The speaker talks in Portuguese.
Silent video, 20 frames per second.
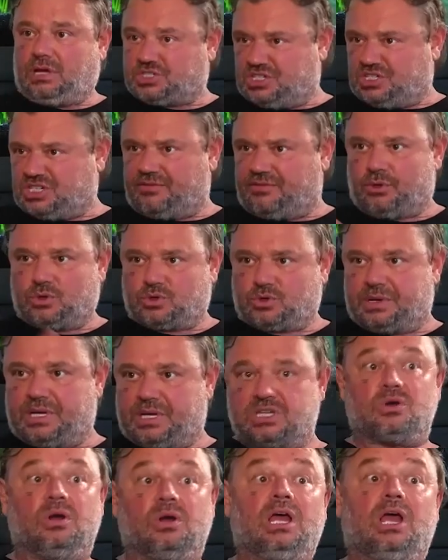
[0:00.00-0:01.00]
A gente já falou sobre
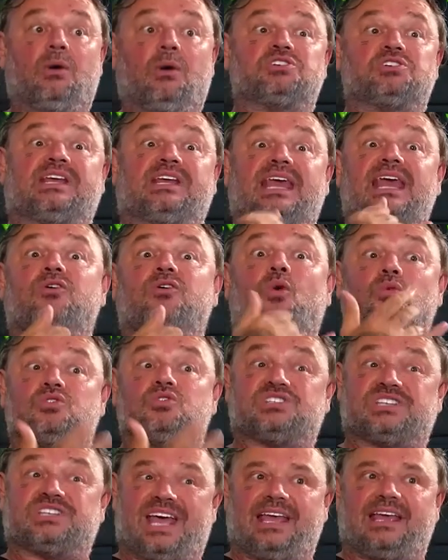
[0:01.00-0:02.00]
isso. Eu acho que quem
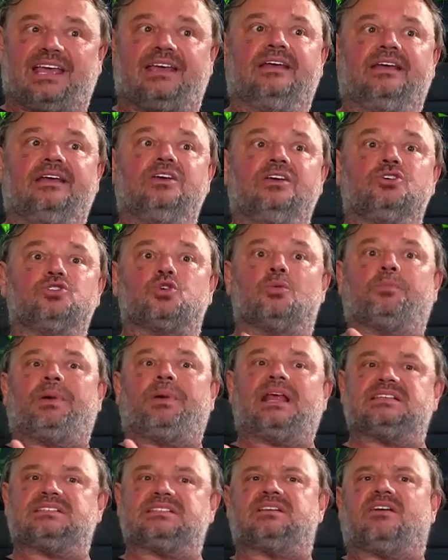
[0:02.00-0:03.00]
consegue
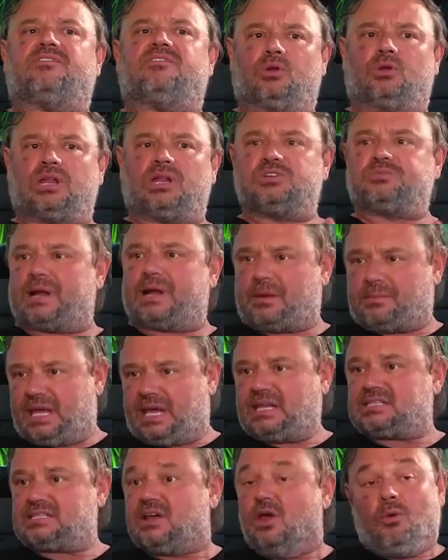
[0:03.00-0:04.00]
superar esse desafio tá de
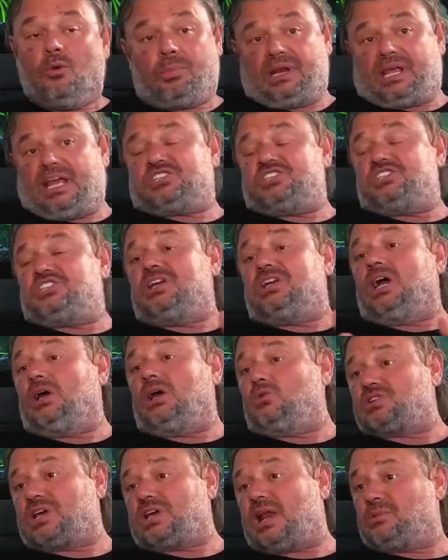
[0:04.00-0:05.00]
parabéns, porque a gente
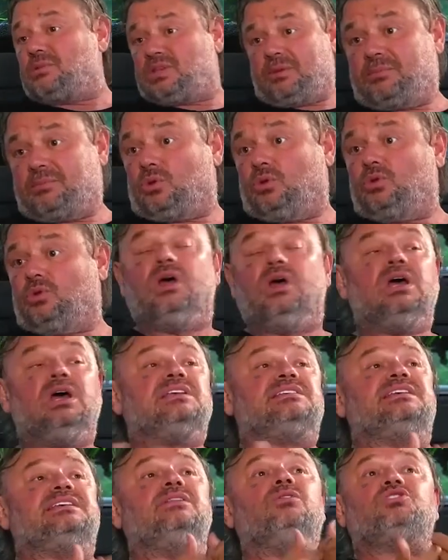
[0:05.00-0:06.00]
engana o cérebro o todo.
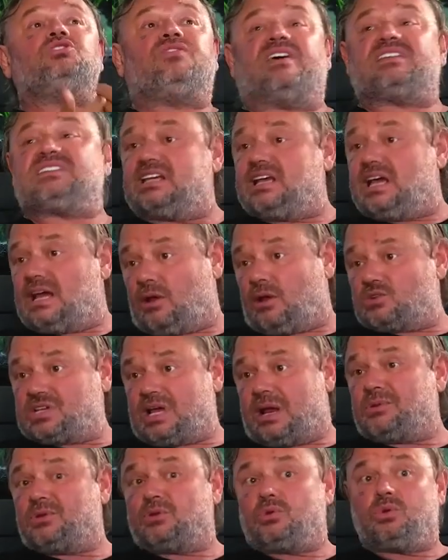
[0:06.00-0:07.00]
É. Se não tivesse que enganar o
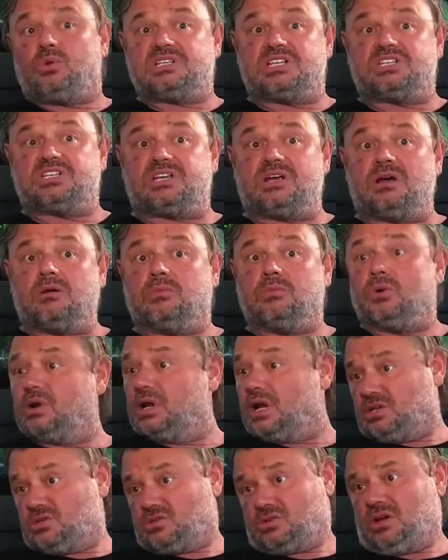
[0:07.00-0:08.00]
cérebro, não existia
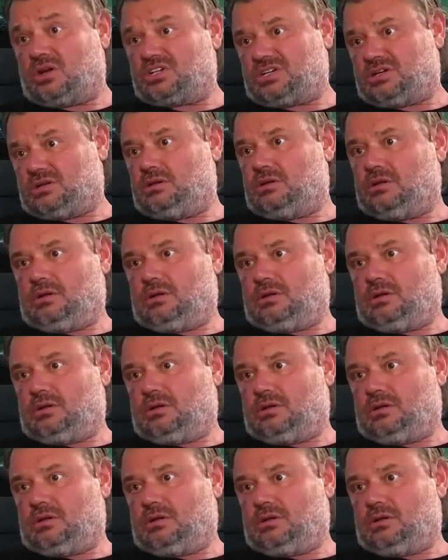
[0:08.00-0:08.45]
hambúrguer de soja.